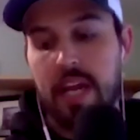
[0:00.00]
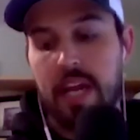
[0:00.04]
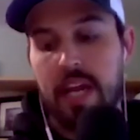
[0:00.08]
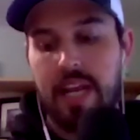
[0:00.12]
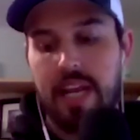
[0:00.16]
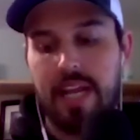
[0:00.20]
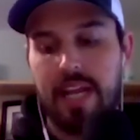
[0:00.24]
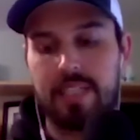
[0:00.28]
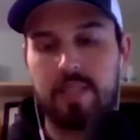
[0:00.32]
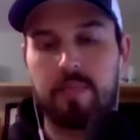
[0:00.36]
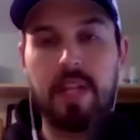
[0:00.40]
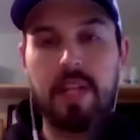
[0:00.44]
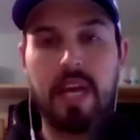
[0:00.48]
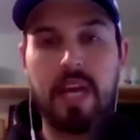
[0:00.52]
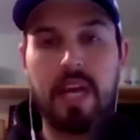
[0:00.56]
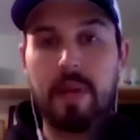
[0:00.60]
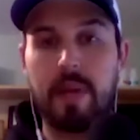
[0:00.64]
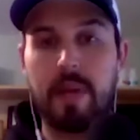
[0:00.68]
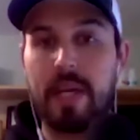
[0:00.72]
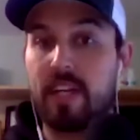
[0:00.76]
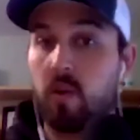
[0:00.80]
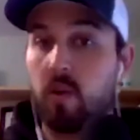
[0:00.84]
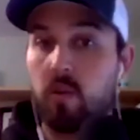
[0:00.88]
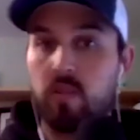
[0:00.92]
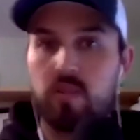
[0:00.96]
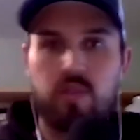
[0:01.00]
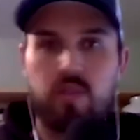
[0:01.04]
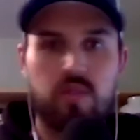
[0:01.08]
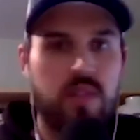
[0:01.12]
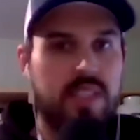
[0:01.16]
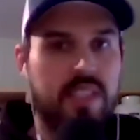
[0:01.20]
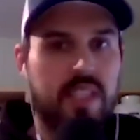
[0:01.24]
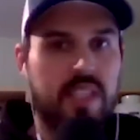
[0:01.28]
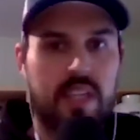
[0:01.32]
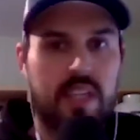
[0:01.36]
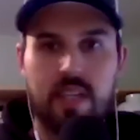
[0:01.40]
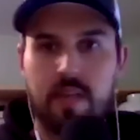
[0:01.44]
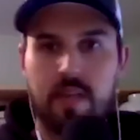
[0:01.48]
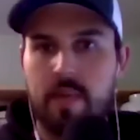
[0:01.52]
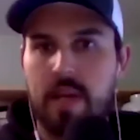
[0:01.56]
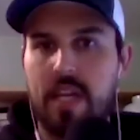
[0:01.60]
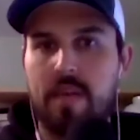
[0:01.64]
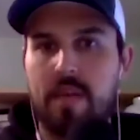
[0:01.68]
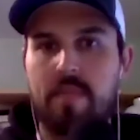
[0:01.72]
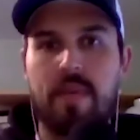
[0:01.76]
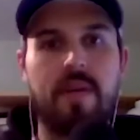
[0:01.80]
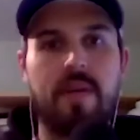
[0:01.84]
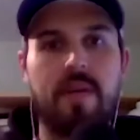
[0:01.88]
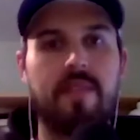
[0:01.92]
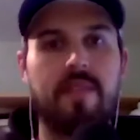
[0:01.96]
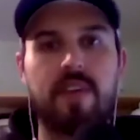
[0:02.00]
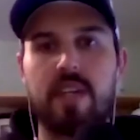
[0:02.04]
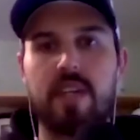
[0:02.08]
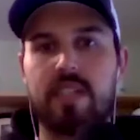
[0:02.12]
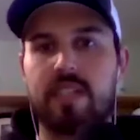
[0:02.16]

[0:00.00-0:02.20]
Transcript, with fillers: La semaine d'après, il continue exactement la même affaire.